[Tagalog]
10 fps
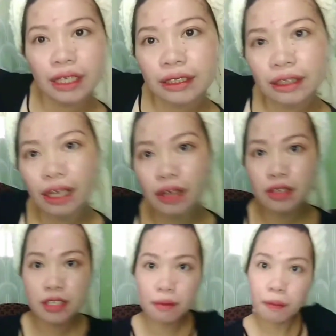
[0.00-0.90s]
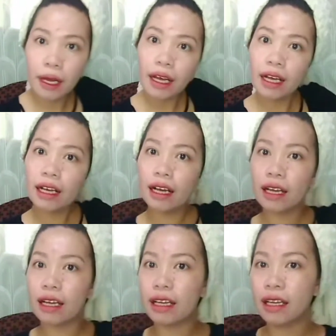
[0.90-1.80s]
Balik na tayo sa pag
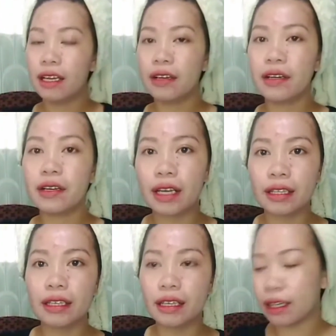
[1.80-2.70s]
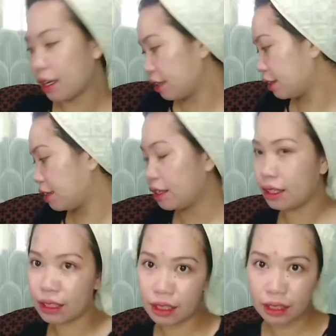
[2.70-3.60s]
ready ng
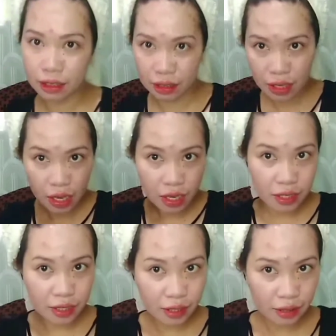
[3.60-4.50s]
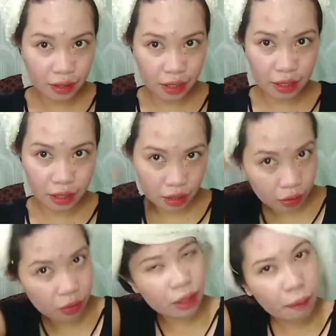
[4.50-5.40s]
ating sarili.
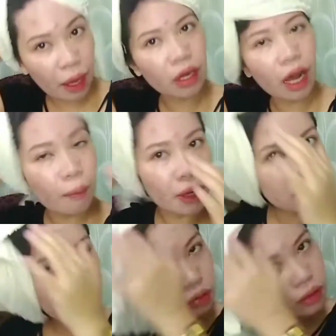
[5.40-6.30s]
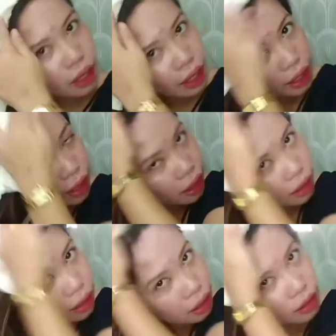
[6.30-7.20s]
So, hindi pa ako nakakapag-supply.
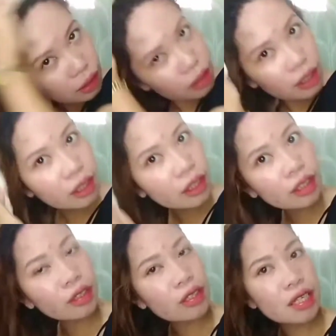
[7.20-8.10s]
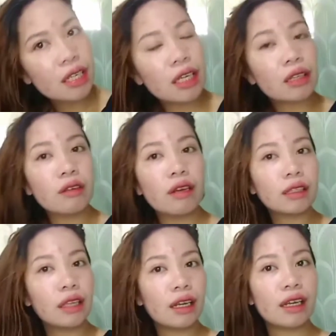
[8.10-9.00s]
Yun, siningit ko
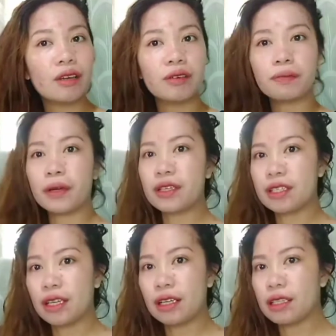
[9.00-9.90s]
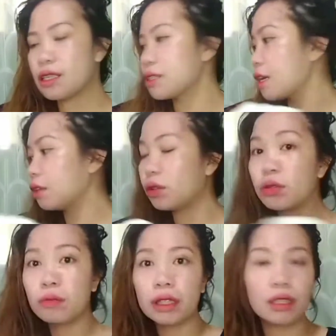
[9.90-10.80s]
lang talaga yung parcel kasi
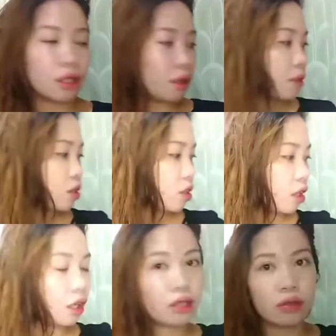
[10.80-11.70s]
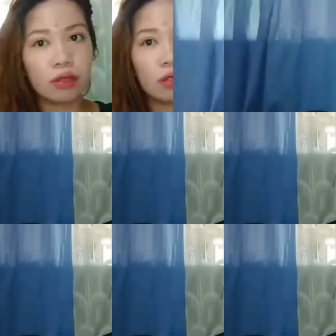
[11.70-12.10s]
sakto dumating naman siya ngayon.